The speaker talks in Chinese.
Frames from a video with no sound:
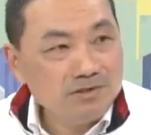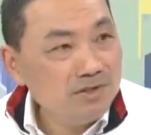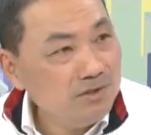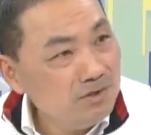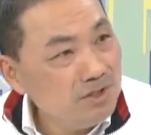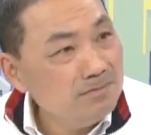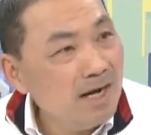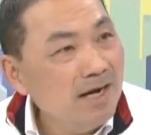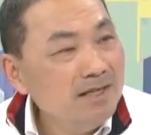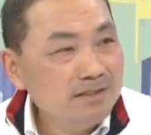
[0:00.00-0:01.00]
者的余
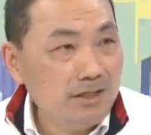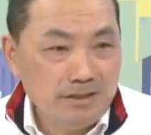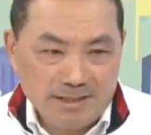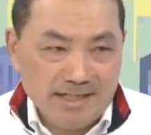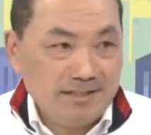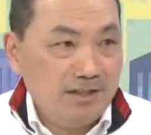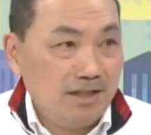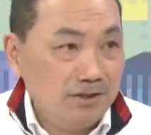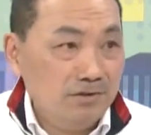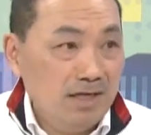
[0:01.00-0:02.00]
嘛，消费者给他
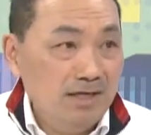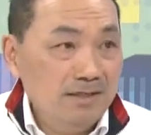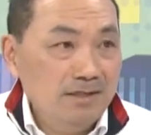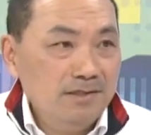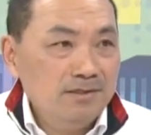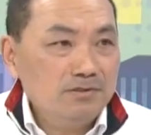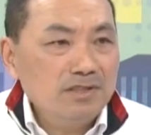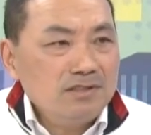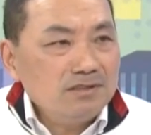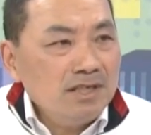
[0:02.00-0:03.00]
加掉啊。所
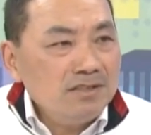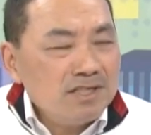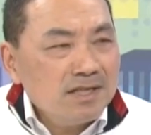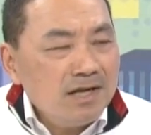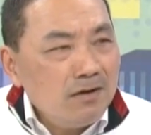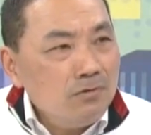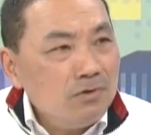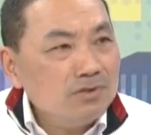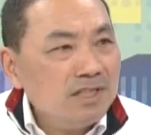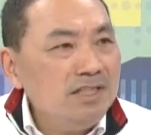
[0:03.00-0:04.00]
以这些健康
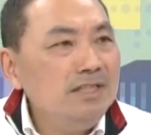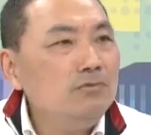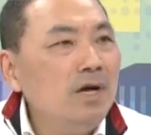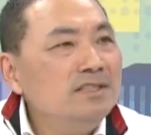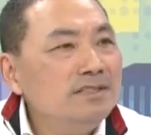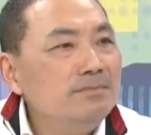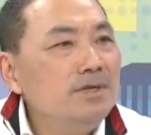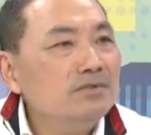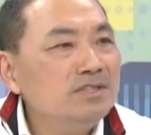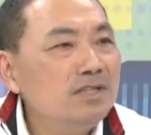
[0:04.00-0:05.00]
风险疑虑完全
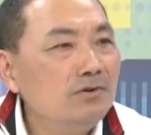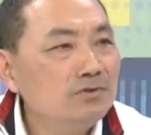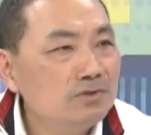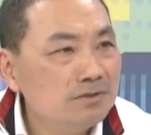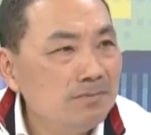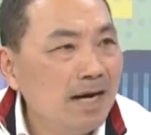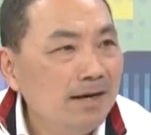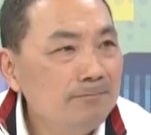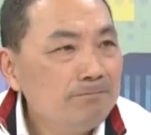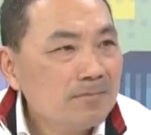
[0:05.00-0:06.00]
没有消掉嘛。
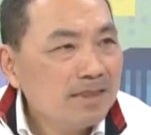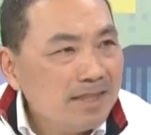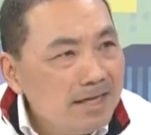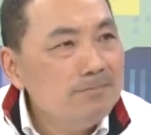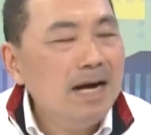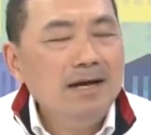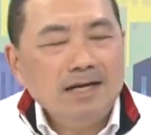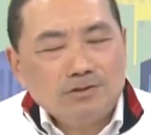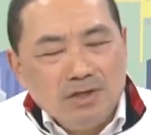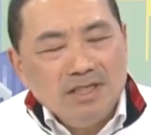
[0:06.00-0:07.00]
第二嘛，
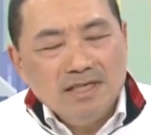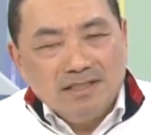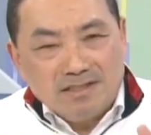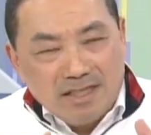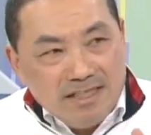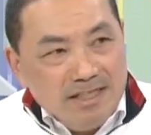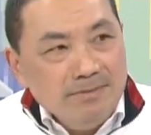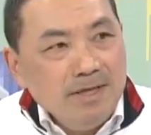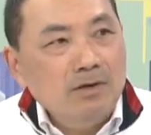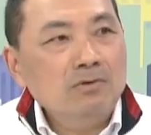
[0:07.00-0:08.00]
所以这些疑虑
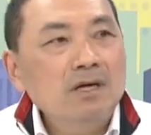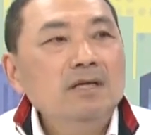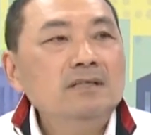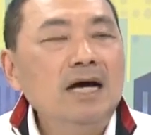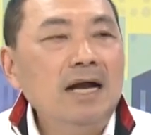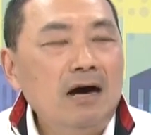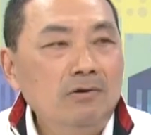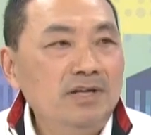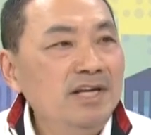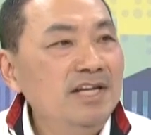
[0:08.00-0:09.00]
没有，那
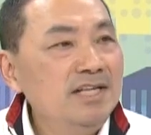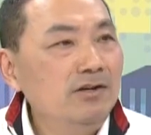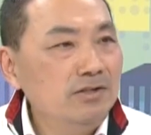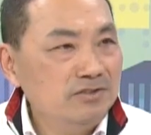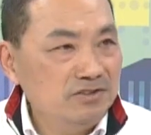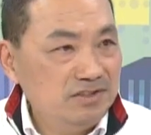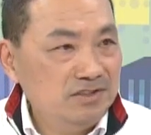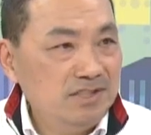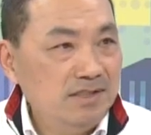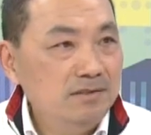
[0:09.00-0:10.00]
好，原来医药要实
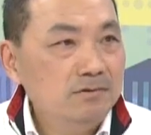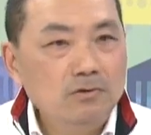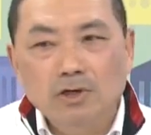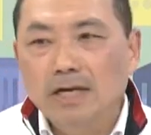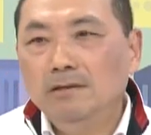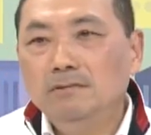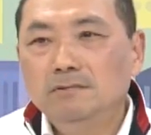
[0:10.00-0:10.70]
施了。是，当年